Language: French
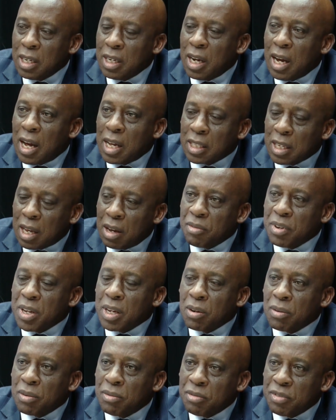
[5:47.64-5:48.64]
à
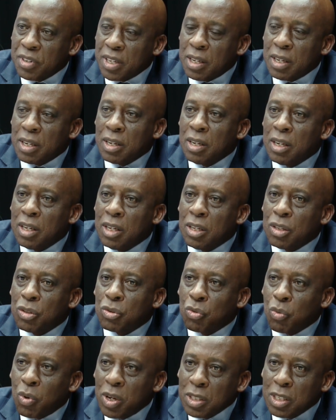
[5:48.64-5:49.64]
travers la ville.
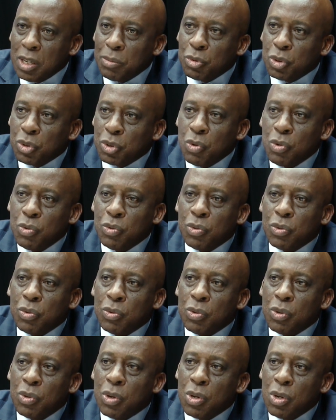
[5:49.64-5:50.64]
Troisième chose,
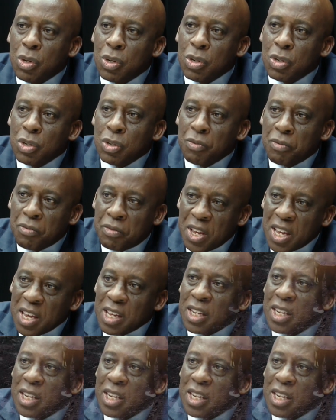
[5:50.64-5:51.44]
faire